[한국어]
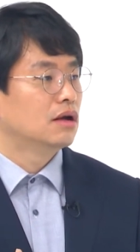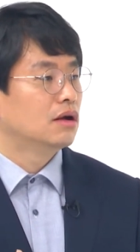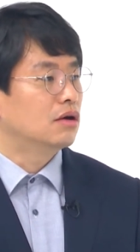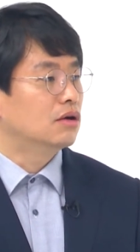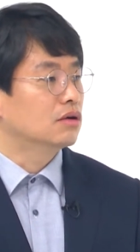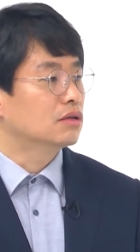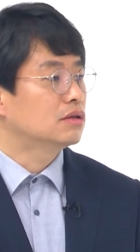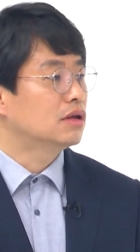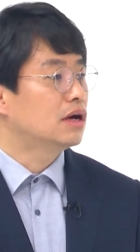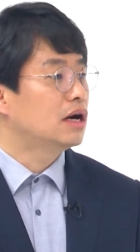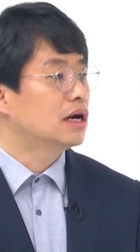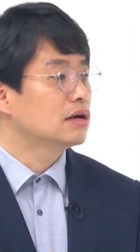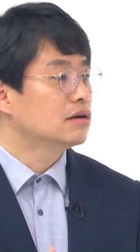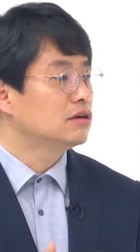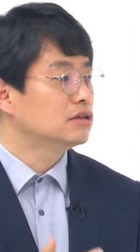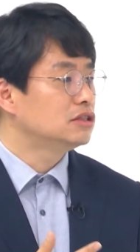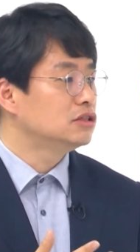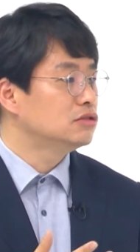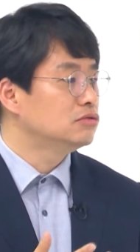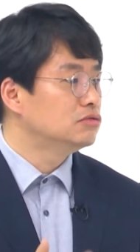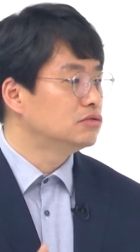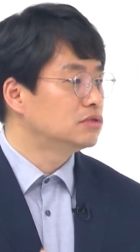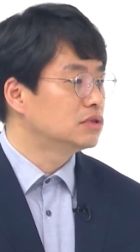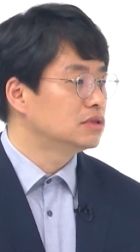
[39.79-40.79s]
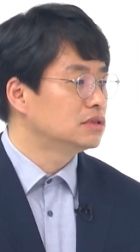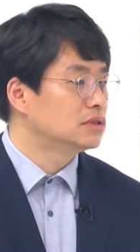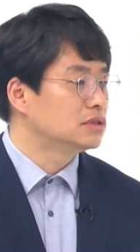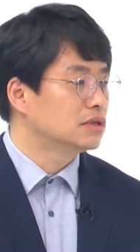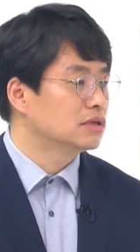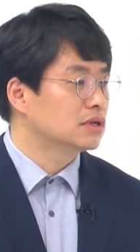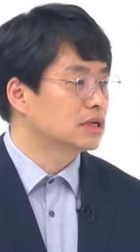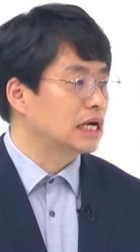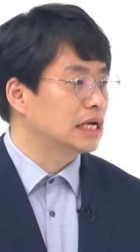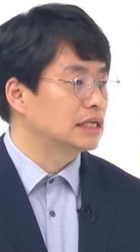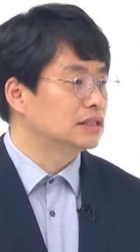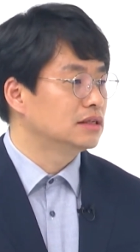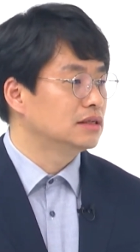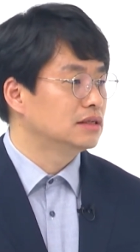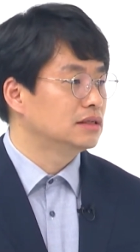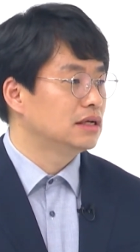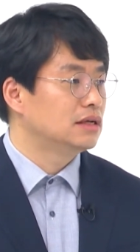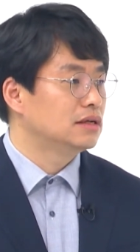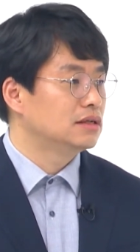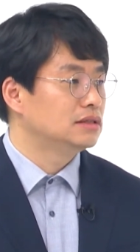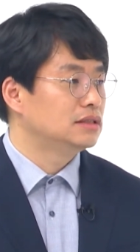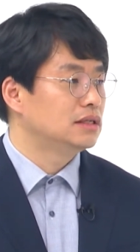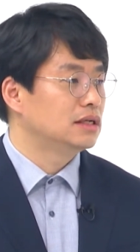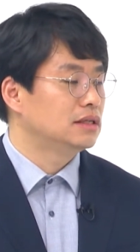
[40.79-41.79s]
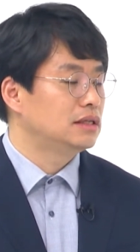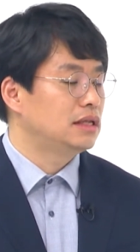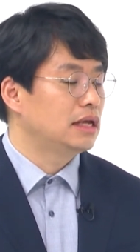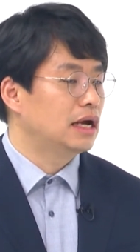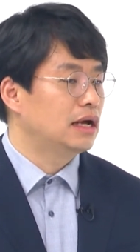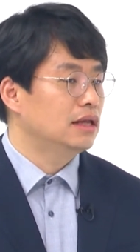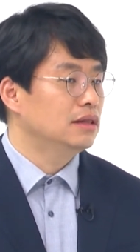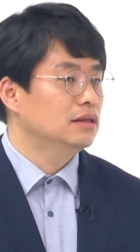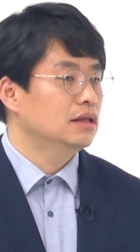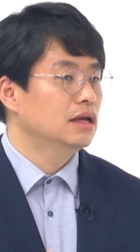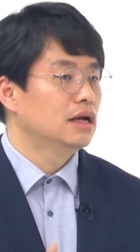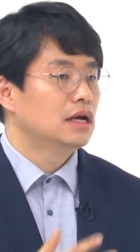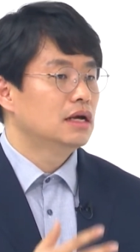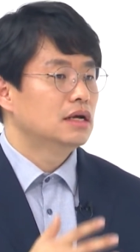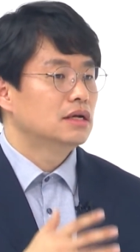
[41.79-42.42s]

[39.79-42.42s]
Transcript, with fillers: 어떠한 것이 우선성을 가져야 되는지에 대한